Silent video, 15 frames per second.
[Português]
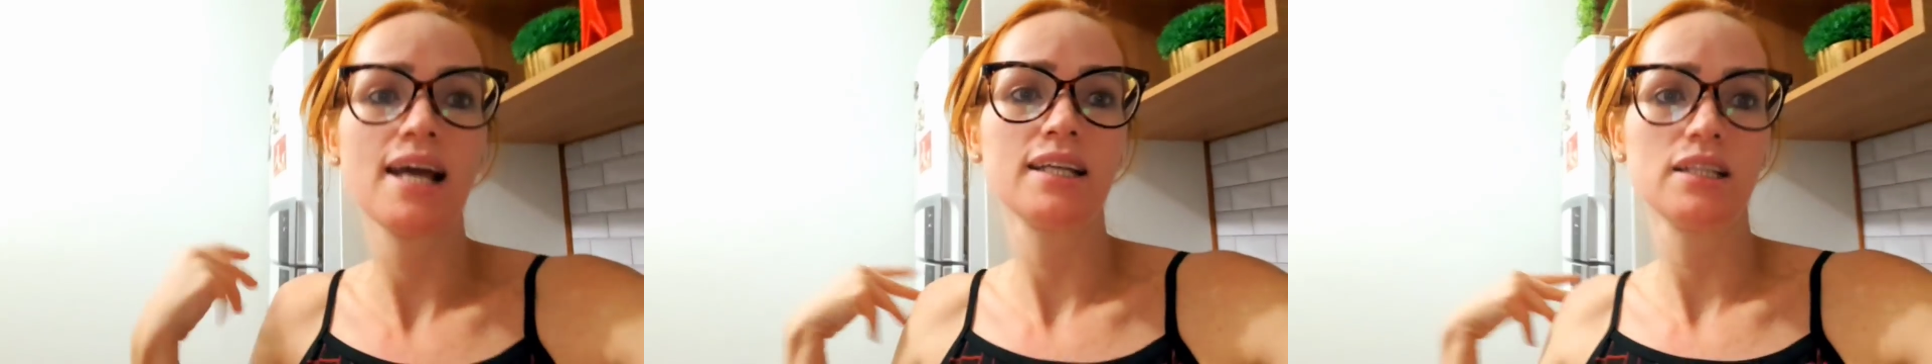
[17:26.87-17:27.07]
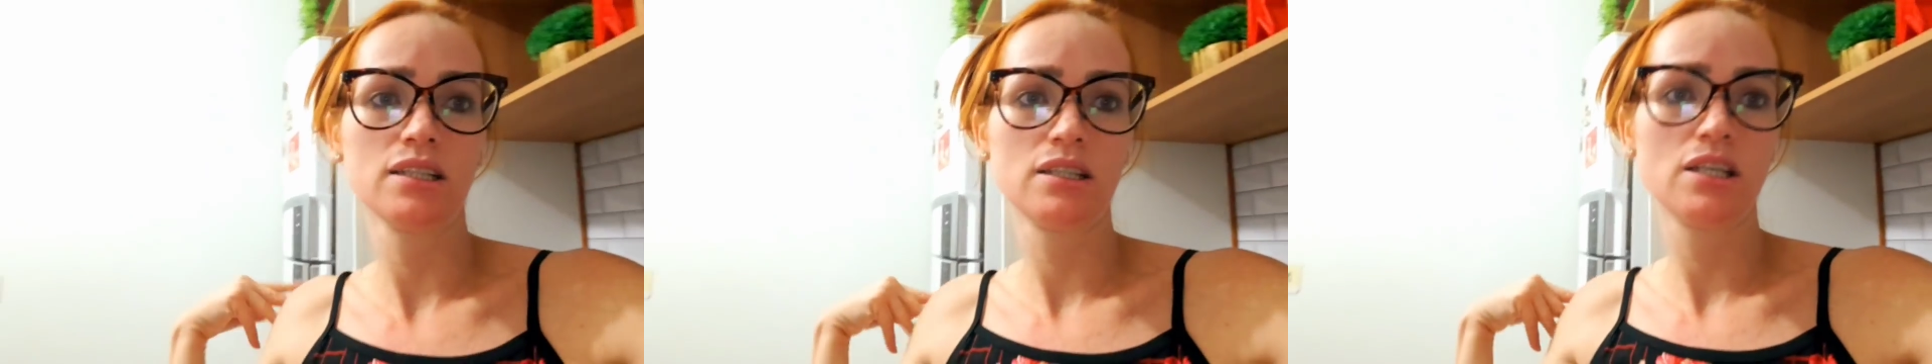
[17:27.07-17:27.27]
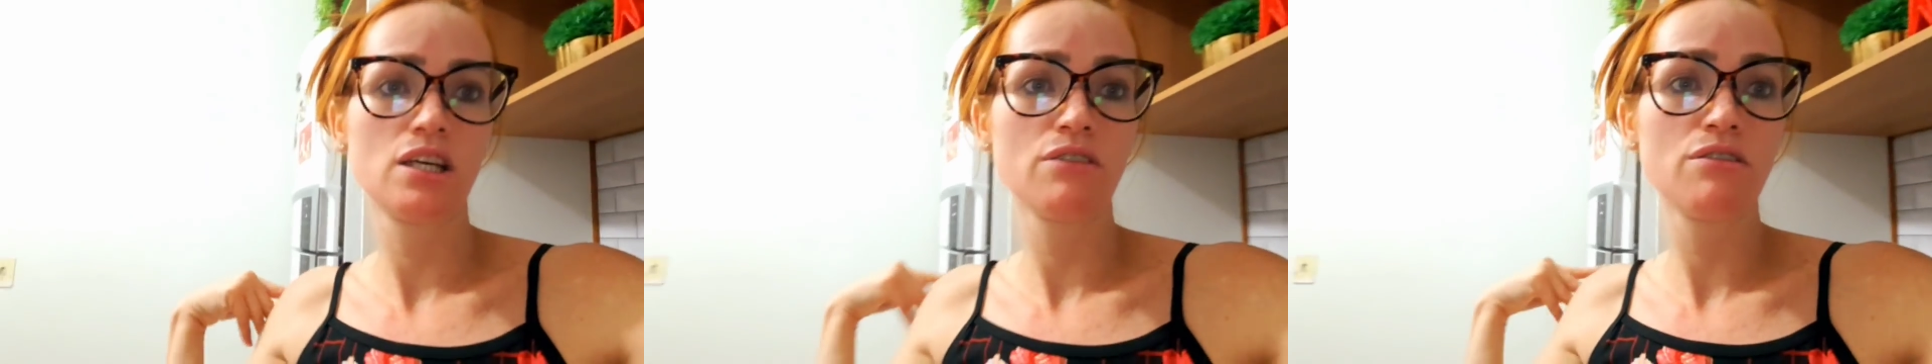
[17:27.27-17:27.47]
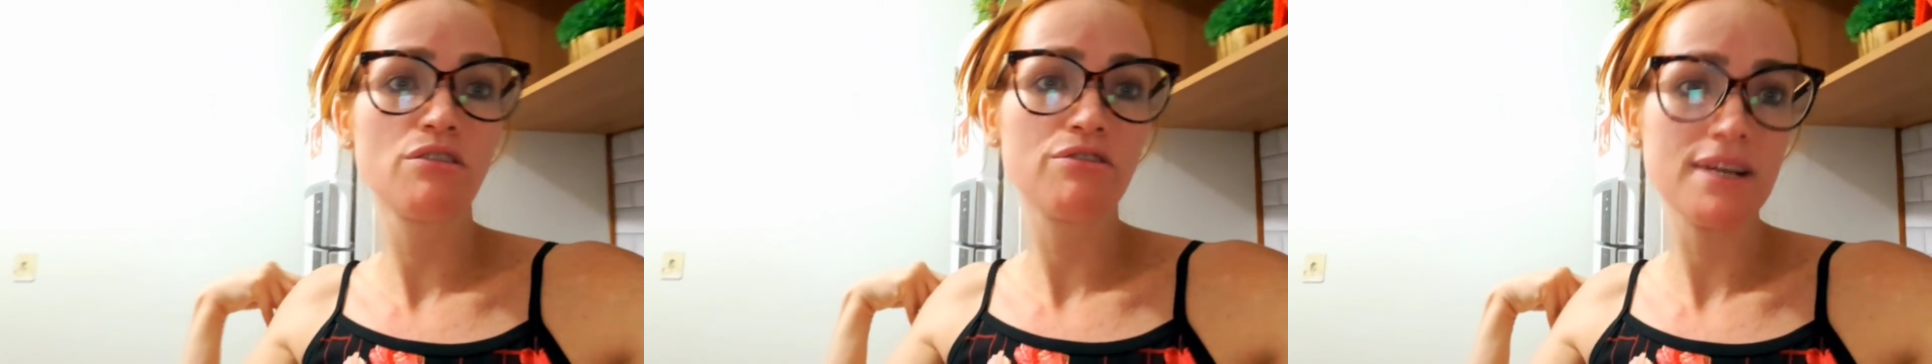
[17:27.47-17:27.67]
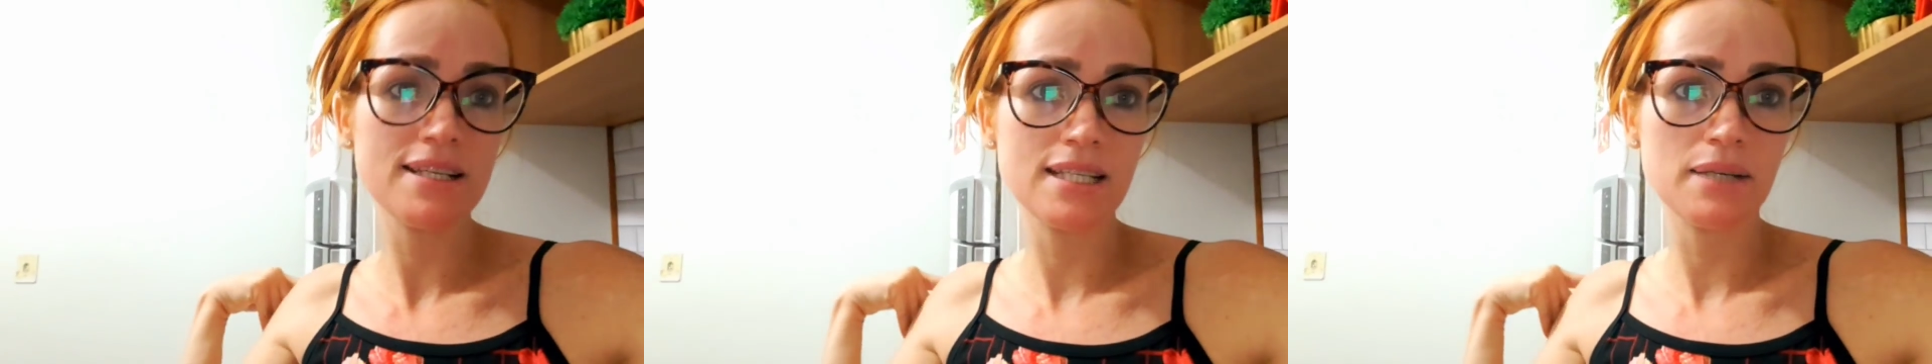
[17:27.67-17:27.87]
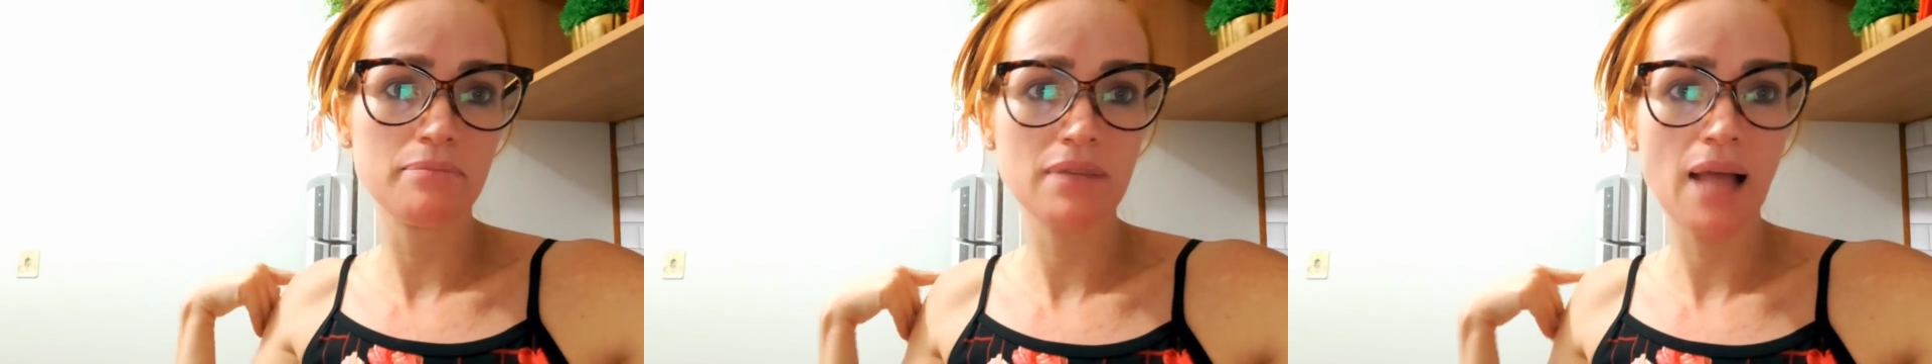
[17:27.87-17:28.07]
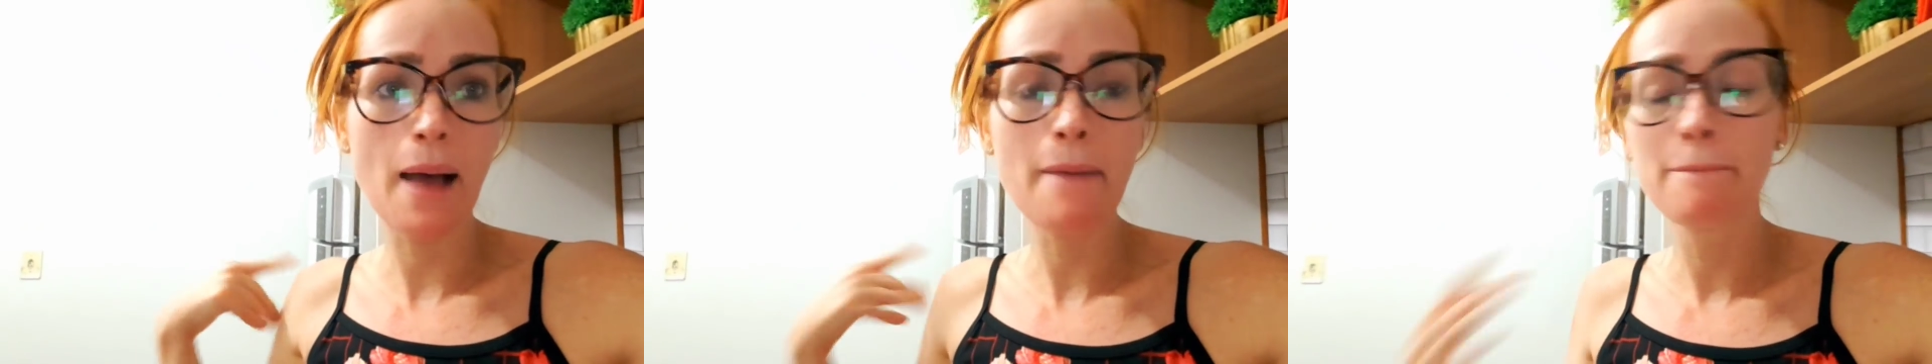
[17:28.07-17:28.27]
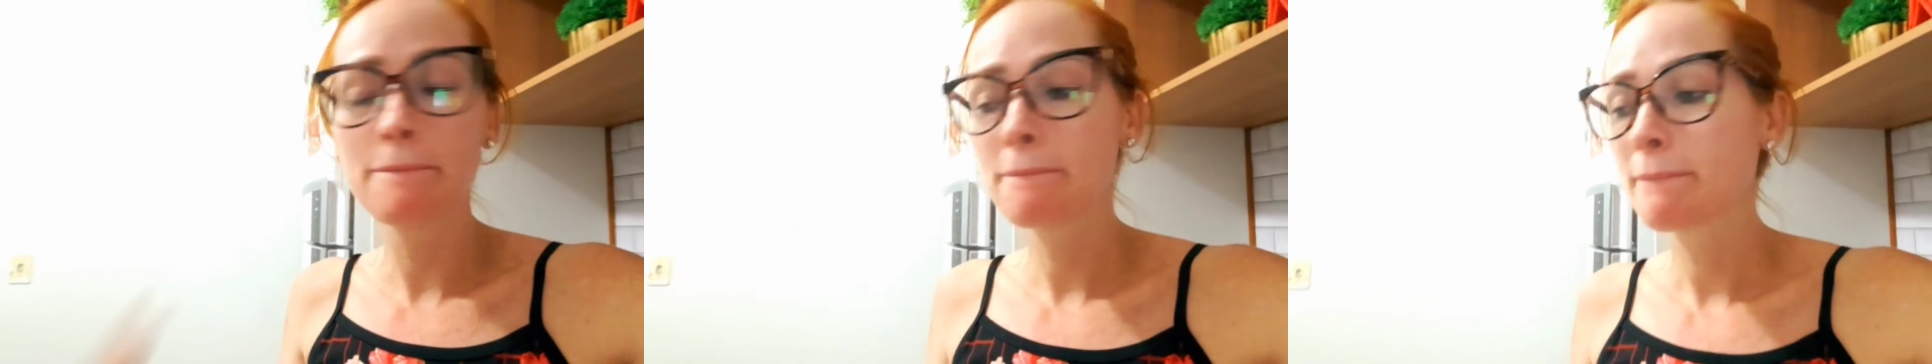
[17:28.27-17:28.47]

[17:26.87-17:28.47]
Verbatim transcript: ainda o que, que eu vou fazer, tá?